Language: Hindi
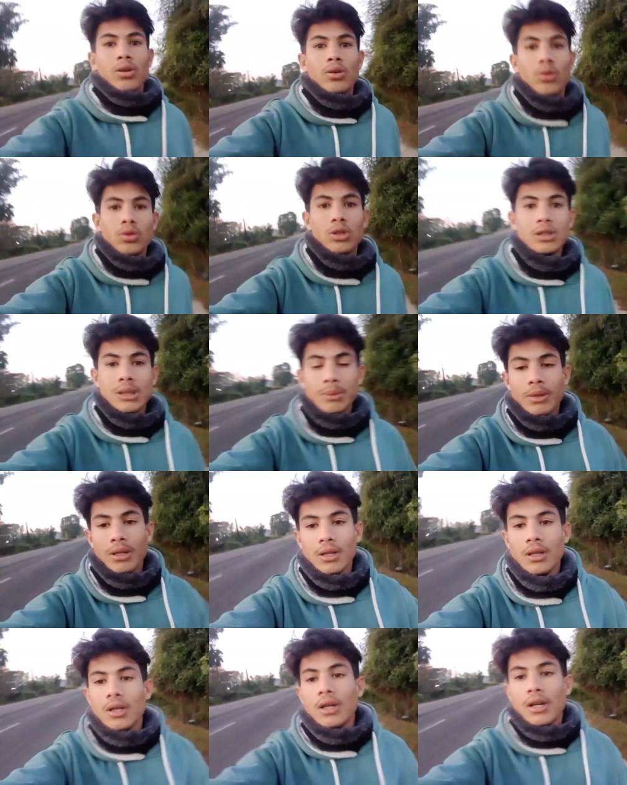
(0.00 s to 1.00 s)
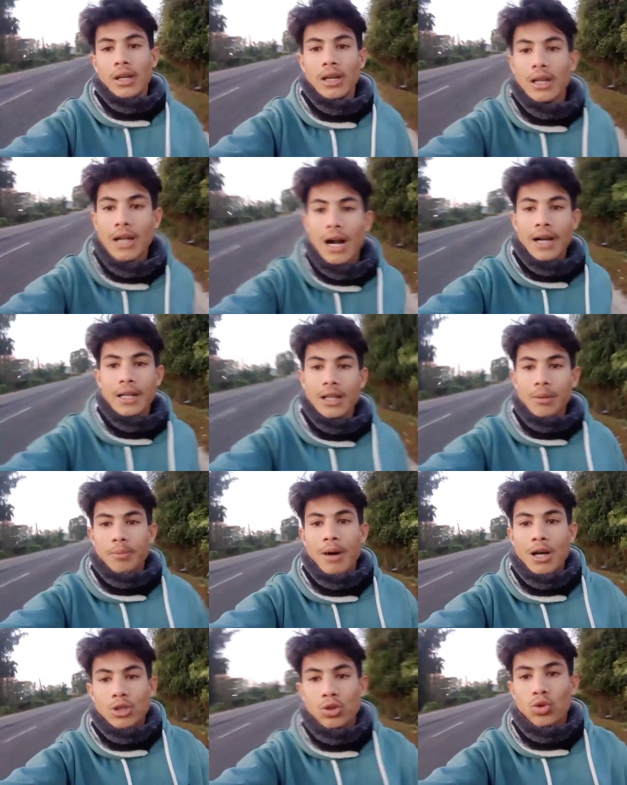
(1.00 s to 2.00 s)
मतलब उसी समय एक गाड़ी ने
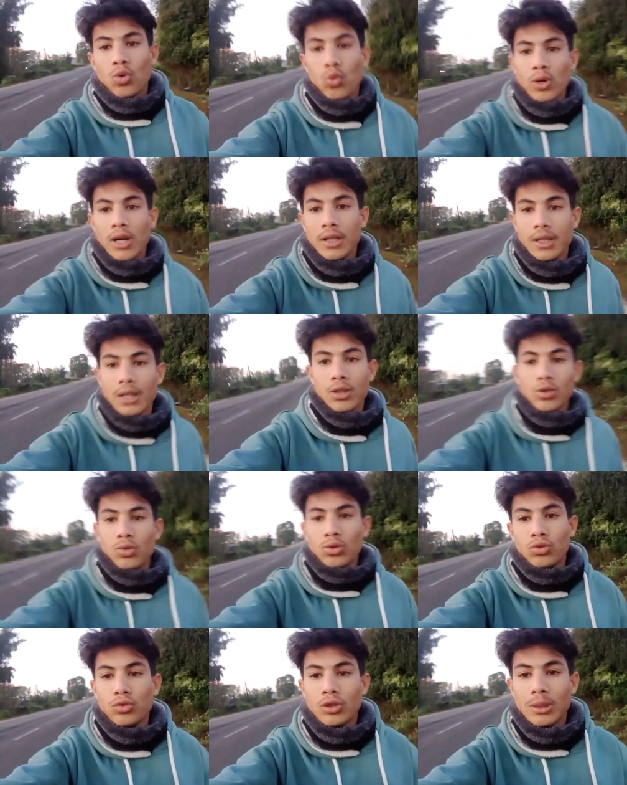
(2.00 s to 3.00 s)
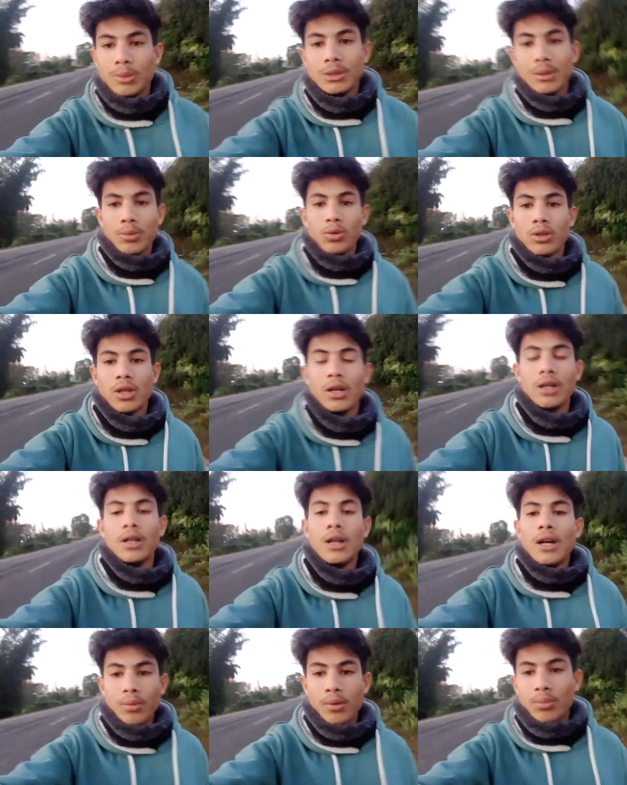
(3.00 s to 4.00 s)
पाँचों को उड़ा दिया तो वो सुनकर मुझे बहुत
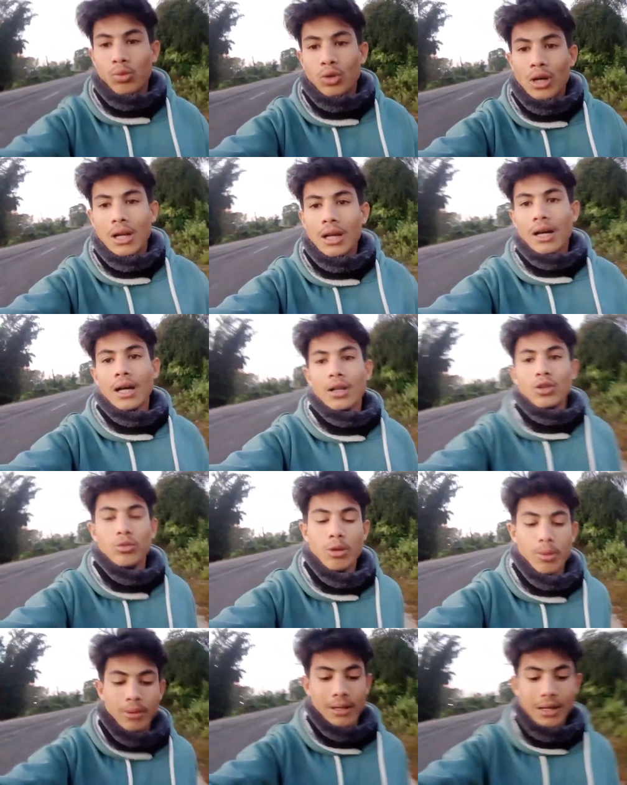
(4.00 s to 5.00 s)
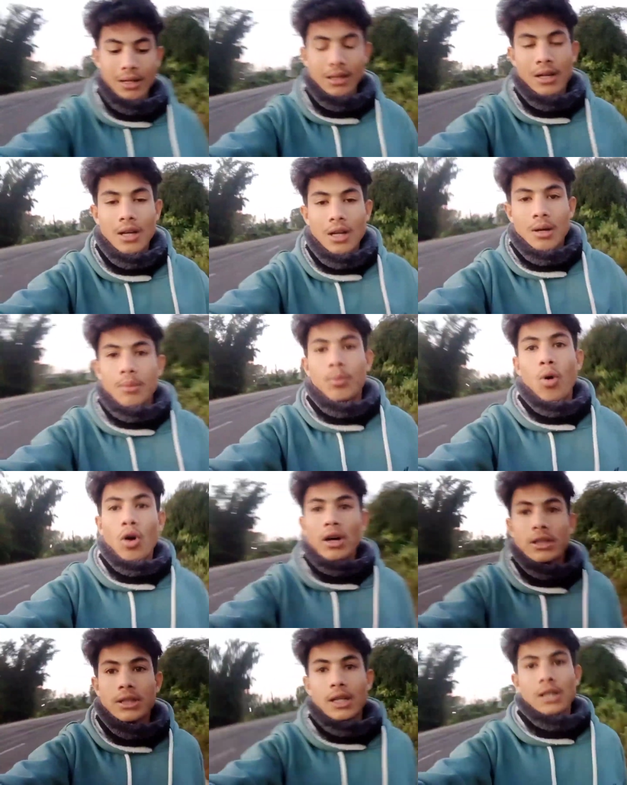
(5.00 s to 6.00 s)
बुरा लगा तो मैं फिलहाल
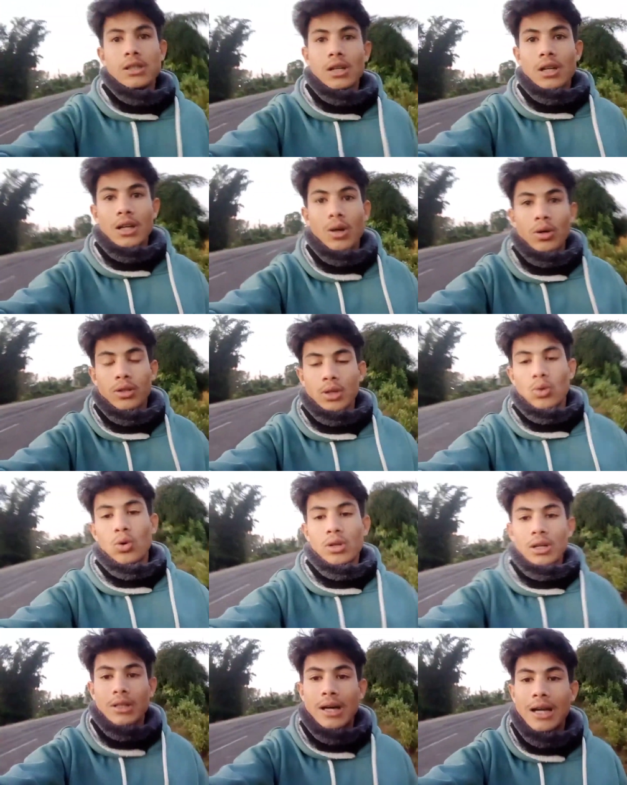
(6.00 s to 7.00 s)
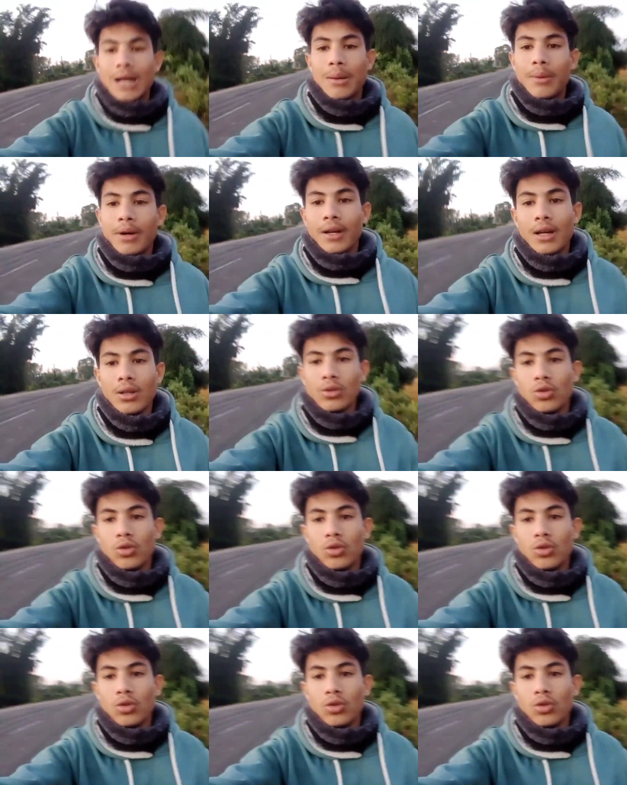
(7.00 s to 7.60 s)
फोकस करके चलना होता है रोड का दाया बाया